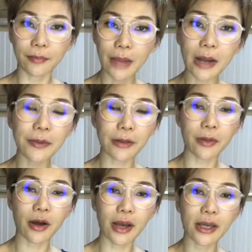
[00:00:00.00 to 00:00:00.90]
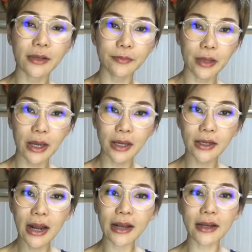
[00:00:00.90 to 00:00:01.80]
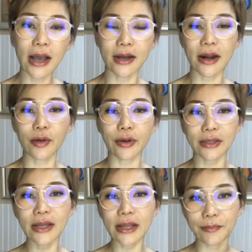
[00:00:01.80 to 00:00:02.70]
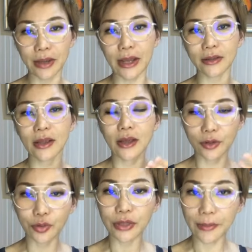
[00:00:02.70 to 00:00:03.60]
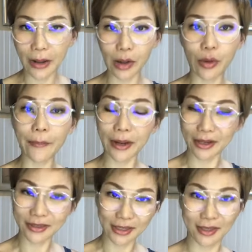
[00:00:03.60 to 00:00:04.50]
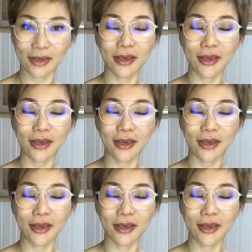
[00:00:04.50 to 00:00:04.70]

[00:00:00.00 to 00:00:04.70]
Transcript: มากเพียงพอให้ร่างกายเราได้ทำงานอยู่ในภาวะปกติ